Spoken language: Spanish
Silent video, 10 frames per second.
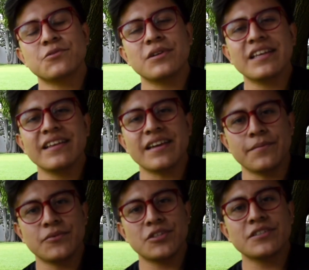cuenta de que
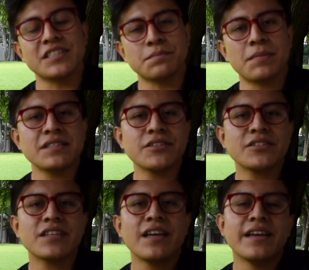muchos
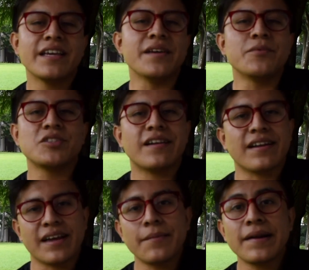espacios y muchas
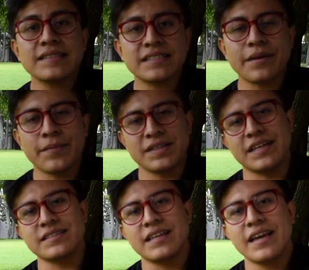recámaras están
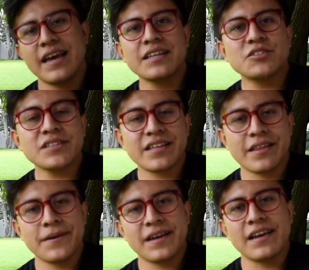vacías. Esto se
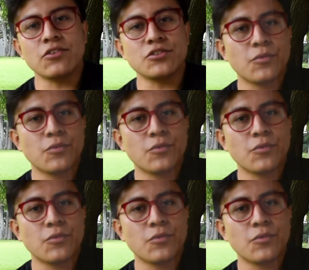debe a que los